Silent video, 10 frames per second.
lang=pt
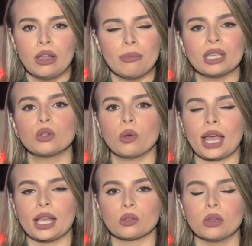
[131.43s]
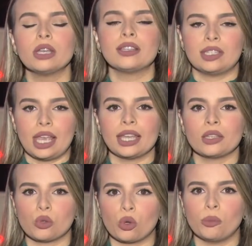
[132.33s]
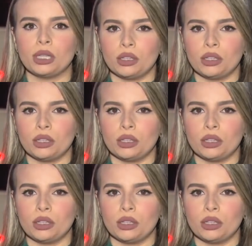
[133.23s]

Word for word: mas que o caso segue sob